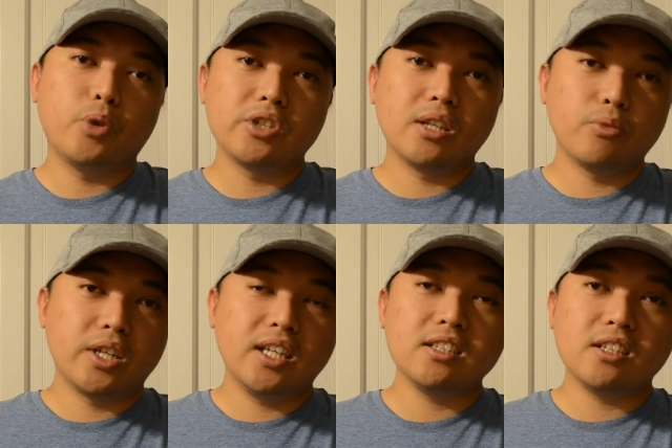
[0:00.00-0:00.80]
more than
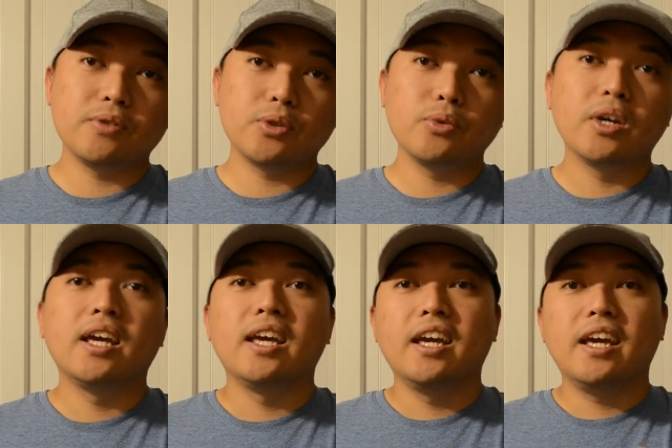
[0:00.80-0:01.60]
one interview
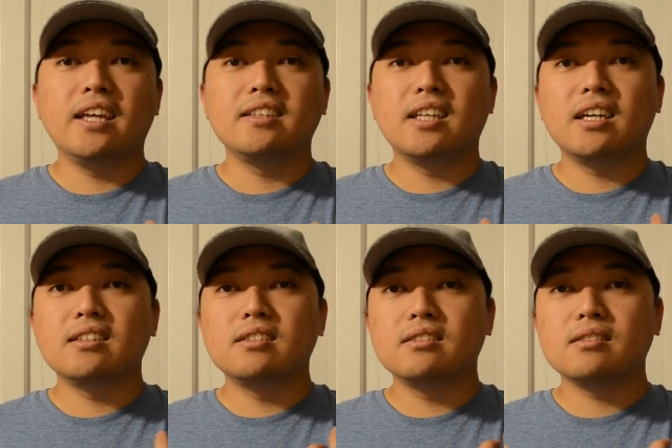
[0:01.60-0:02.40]
and
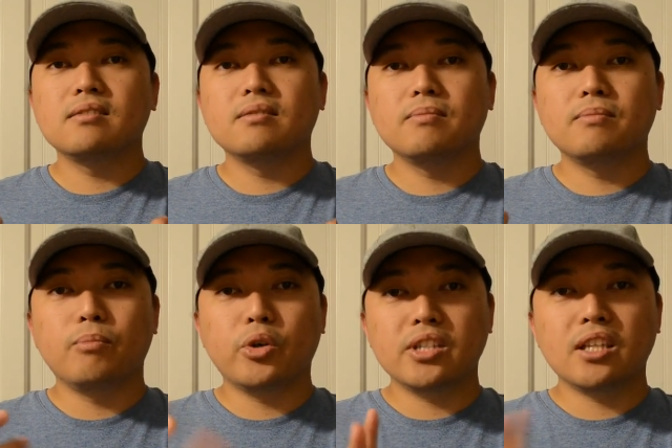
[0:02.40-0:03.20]
then
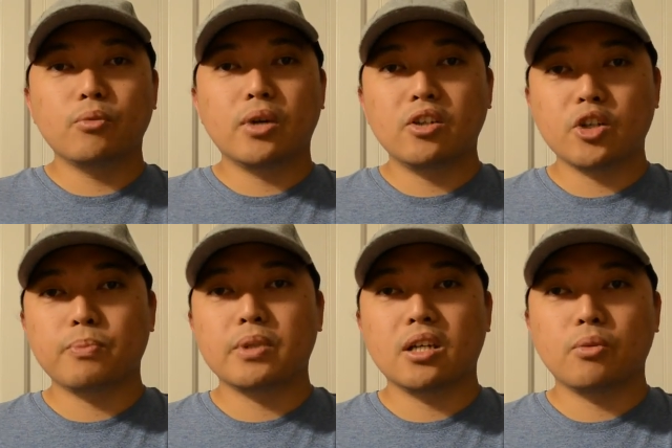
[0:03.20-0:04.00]
more than one
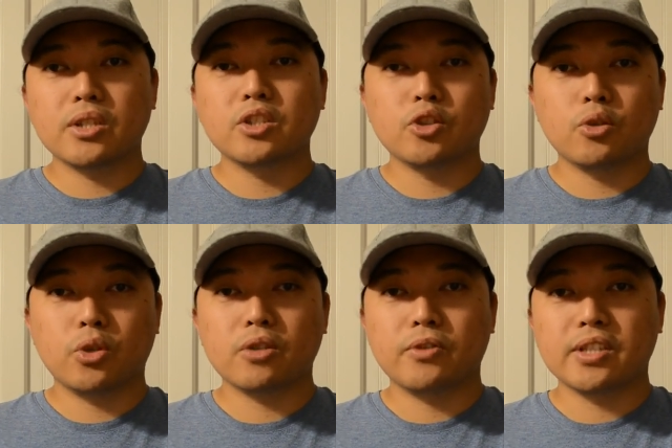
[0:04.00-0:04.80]
hospital wants you to
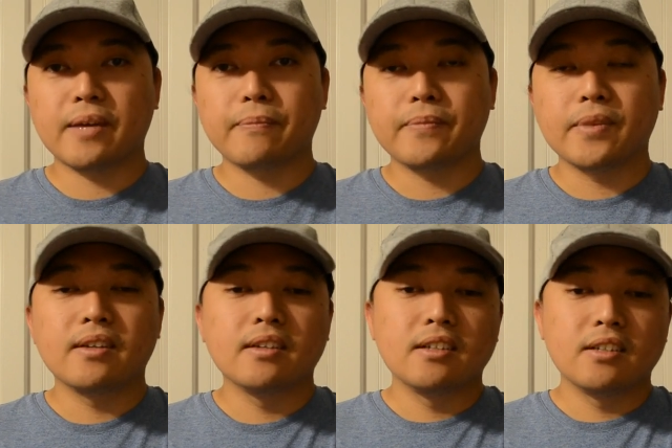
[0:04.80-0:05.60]
work for them.
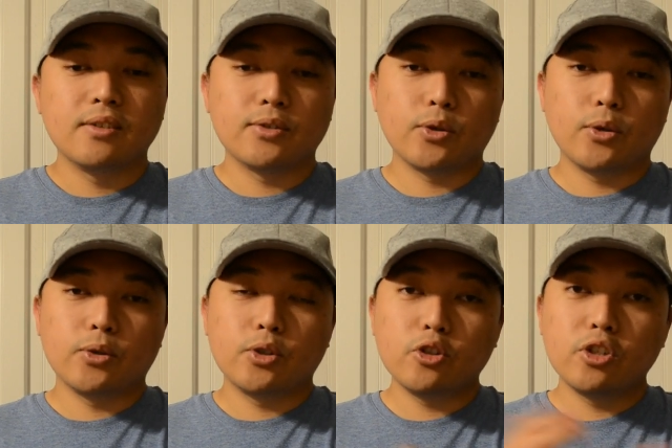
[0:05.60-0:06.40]

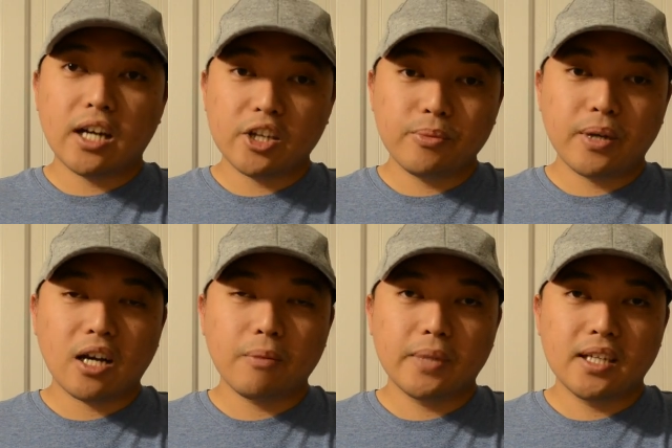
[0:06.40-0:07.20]
So, doon na kayo
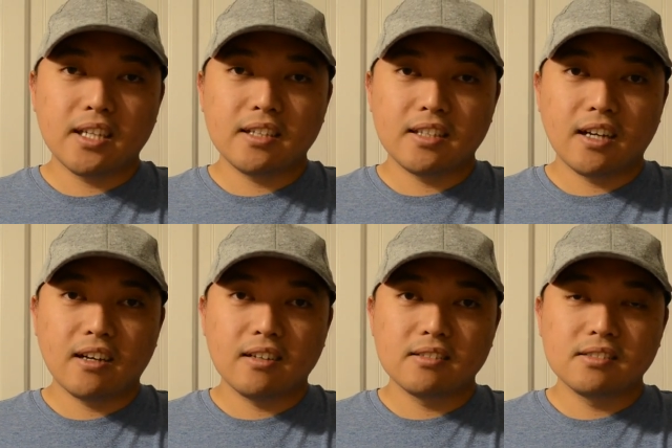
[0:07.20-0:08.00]
makakapili
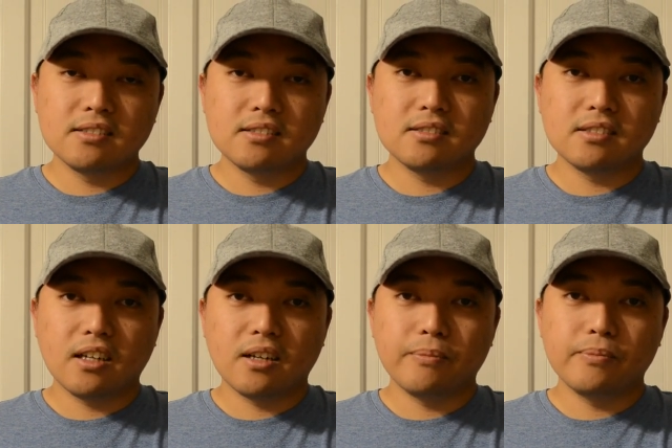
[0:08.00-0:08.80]
ng
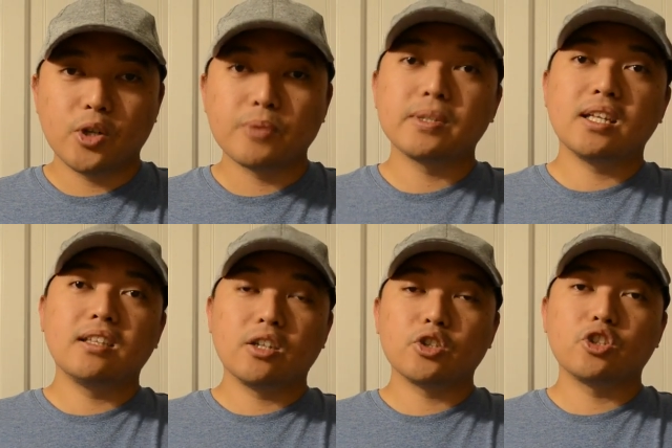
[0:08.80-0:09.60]
um,
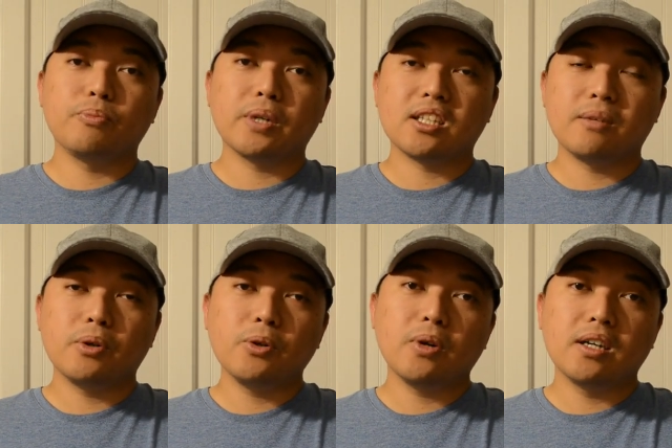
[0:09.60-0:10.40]
hospital na gusto nyo
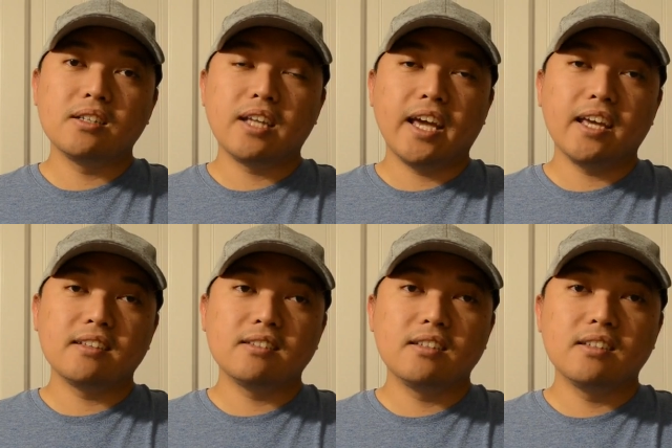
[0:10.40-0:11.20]
pagtrabahuhan
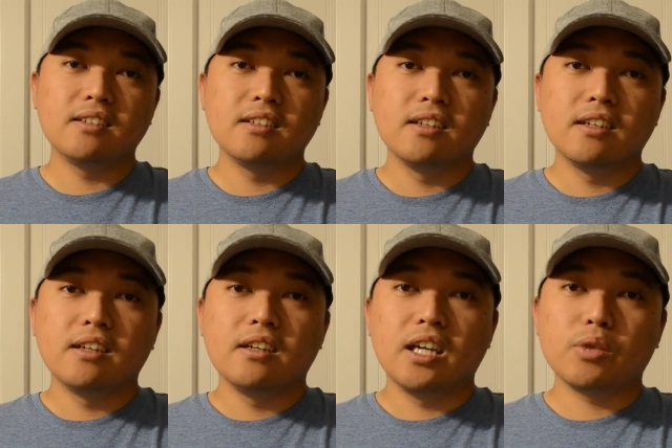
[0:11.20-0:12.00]
and
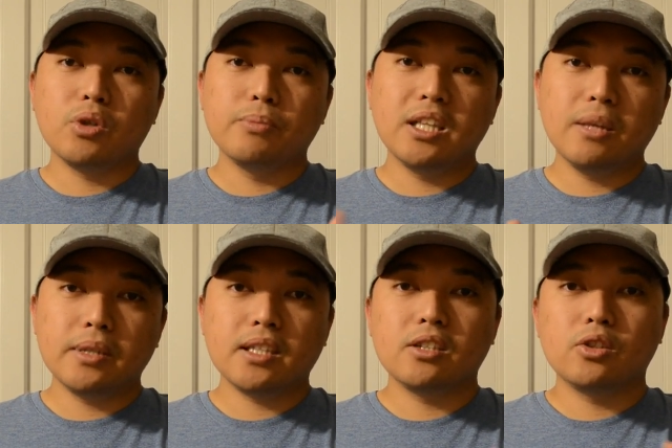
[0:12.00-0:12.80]
it will be
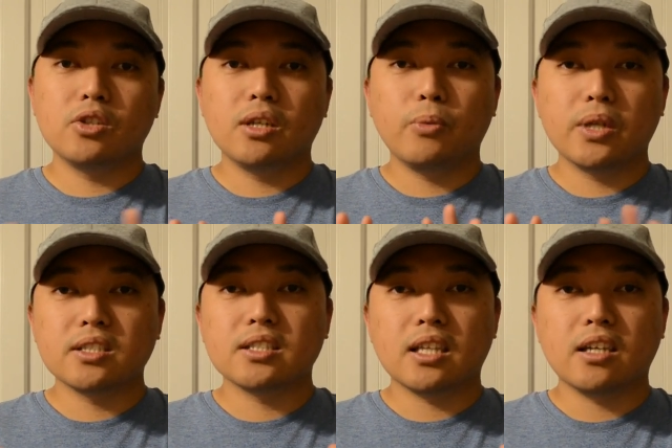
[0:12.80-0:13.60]
limited to the
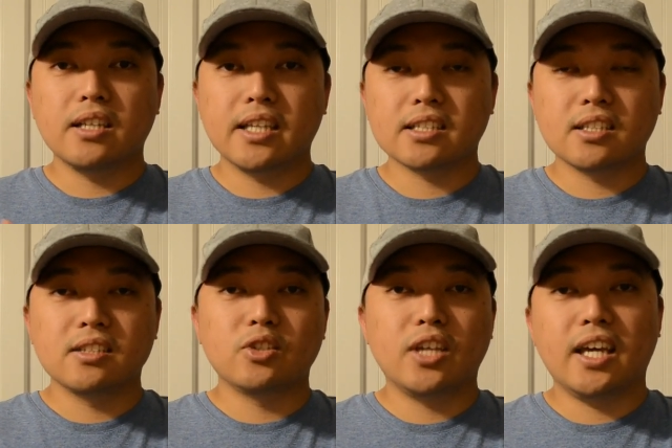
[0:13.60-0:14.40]
ones that are linked
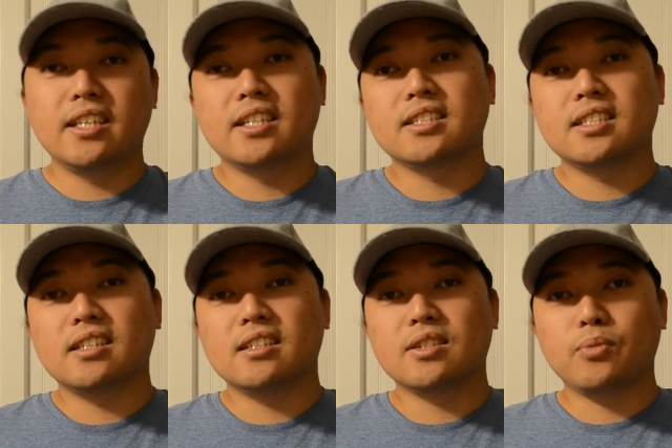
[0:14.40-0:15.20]
to the
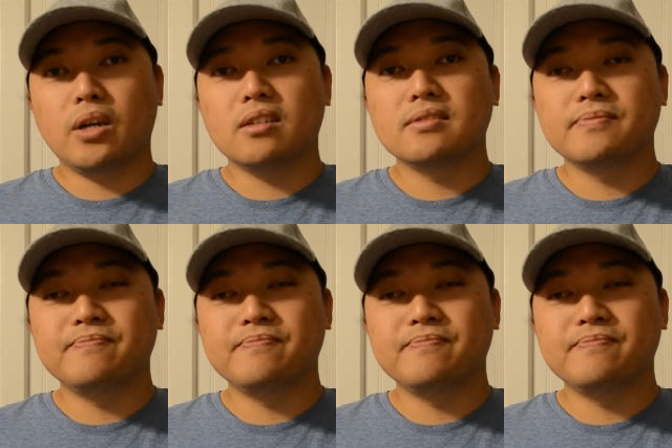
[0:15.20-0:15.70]
agency as well.